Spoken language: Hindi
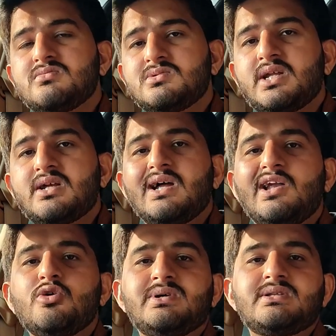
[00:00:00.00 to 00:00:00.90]
ज़रा
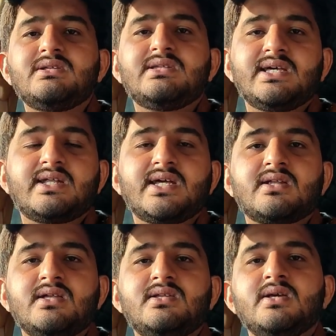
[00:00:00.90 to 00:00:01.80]
गाड़ियों पे इतनी देख
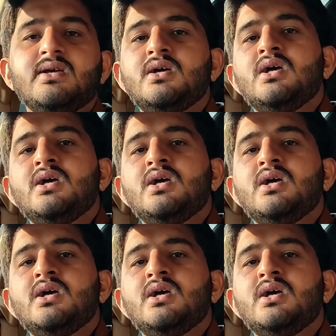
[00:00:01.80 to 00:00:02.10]
रेख नहीं थी